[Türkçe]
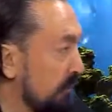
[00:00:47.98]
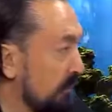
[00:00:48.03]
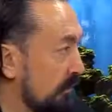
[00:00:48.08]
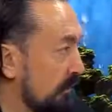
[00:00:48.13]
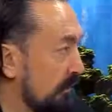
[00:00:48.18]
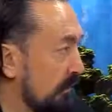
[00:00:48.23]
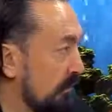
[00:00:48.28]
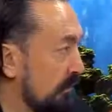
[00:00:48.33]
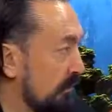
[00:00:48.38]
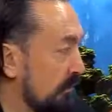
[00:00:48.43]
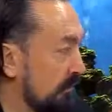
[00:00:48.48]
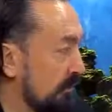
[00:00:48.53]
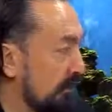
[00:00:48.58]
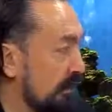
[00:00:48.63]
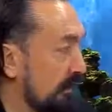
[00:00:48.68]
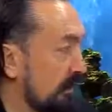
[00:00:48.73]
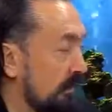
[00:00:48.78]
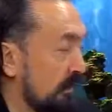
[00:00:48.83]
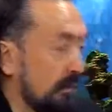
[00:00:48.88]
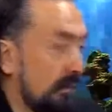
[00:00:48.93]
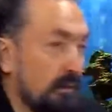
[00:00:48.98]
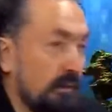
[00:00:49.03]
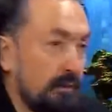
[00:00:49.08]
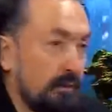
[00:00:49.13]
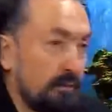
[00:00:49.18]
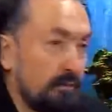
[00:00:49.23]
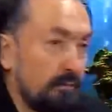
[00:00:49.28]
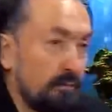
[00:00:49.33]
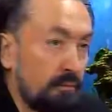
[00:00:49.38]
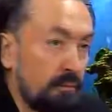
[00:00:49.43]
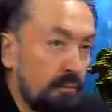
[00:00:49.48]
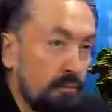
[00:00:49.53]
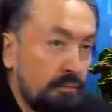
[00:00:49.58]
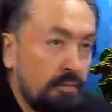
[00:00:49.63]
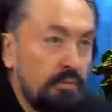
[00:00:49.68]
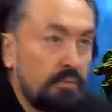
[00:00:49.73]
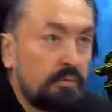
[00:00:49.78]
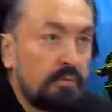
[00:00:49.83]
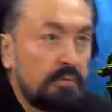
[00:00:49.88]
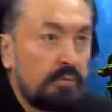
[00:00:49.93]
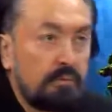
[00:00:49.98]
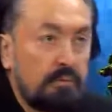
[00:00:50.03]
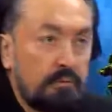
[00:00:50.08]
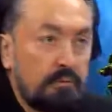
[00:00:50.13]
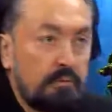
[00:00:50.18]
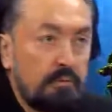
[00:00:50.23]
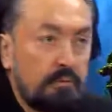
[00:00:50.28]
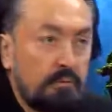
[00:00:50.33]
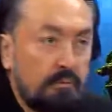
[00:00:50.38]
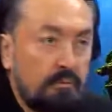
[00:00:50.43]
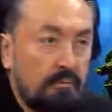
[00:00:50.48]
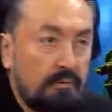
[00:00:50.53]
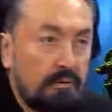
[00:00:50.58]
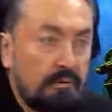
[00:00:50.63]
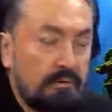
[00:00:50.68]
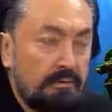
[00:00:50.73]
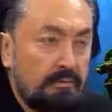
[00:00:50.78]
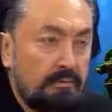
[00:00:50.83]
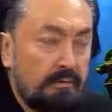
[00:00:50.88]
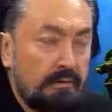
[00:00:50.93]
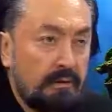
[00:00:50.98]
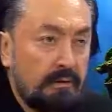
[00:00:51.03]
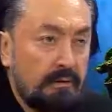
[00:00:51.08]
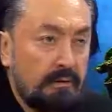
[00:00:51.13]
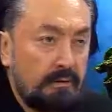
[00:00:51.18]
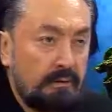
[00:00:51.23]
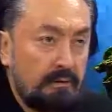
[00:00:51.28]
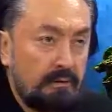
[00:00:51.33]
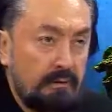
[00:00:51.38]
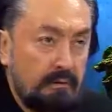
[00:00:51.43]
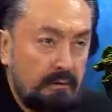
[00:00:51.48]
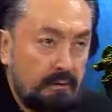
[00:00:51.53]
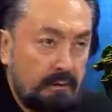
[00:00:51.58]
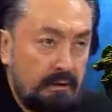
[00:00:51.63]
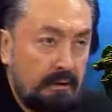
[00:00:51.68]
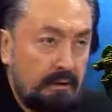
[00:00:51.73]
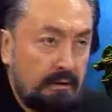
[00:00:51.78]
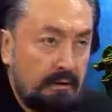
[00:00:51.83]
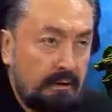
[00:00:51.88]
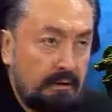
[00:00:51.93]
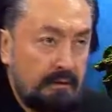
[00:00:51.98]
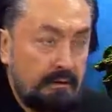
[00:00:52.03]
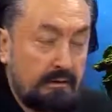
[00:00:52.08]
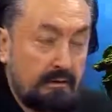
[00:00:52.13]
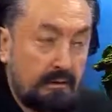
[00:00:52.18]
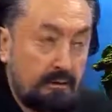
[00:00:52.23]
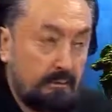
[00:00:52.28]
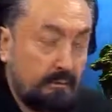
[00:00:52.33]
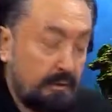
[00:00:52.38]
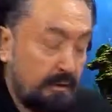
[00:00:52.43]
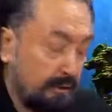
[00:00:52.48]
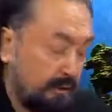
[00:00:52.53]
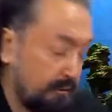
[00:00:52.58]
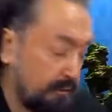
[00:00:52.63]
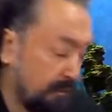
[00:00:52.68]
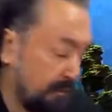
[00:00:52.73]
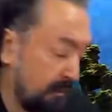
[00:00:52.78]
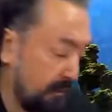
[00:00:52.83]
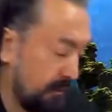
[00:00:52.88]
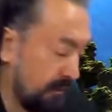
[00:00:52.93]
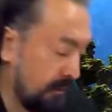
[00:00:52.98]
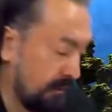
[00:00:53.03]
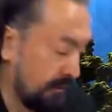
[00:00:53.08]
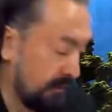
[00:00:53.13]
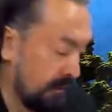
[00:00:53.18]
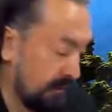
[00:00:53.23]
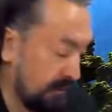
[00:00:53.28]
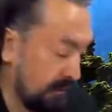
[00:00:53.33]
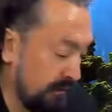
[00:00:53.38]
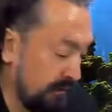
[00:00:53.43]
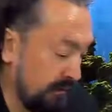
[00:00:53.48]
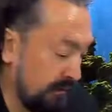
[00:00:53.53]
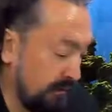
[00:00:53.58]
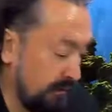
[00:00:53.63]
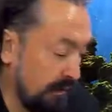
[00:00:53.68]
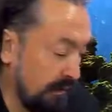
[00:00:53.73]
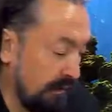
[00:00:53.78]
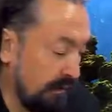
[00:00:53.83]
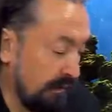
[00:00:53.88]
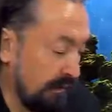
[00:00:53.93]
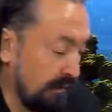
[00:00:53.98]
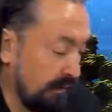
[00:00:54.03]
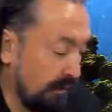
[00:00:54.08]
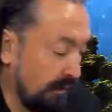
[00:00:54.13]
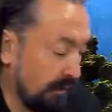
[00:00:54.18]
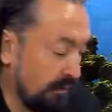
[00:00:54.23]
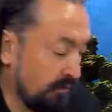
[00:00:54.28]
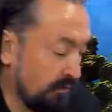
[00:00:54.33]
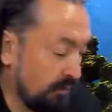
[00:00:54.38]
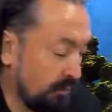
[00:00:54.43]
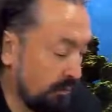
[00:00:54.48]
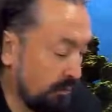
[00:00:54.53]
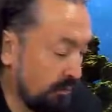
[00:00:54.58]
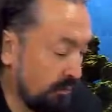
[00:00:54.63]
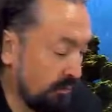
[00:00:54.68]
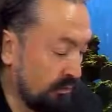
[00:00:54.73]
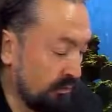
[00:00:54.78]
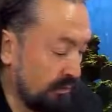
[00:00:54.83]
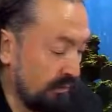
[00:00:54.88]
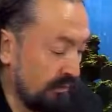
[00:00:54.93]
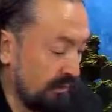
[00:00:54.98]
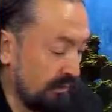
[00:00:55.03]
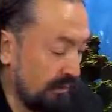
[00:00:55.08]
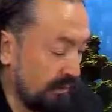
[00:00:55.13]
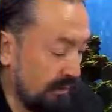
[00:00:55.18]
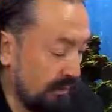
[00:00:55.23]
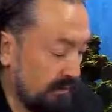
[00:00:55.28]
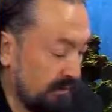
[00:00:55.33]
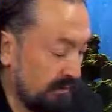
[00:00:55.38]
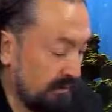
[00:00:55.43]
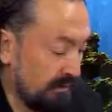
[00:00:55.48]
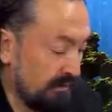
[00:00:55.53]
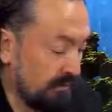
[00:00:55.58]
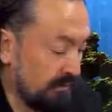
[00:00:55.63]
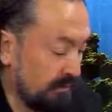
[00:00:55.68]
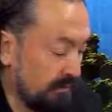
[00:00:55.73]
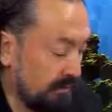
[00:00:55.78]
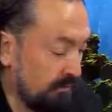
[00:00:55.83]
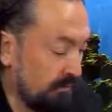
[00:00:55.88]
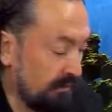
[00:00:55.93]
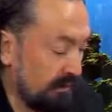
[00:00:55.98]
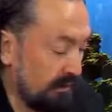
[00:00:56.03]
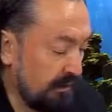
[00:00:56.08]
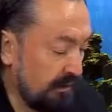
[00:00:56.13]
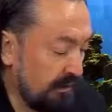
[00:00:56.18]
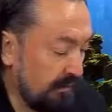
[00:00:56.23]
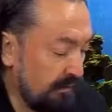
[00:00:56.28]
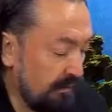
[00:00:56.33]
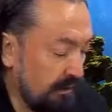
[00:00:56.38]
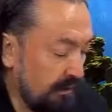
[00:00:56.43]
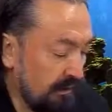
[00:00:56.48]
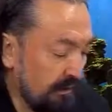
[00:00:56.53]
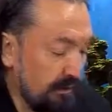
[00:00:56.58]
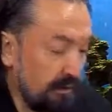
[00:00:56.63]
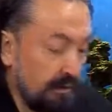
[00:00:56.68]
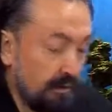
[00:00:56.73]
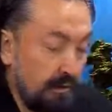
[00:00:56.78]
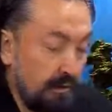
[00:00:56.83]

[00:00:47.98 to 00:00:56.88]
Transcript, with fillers: yani güzel ahlakın bütün vasıflarını terk ederse, ya bir kısmını terk ederse artık onun için sıkıntılı bir geçim vardır.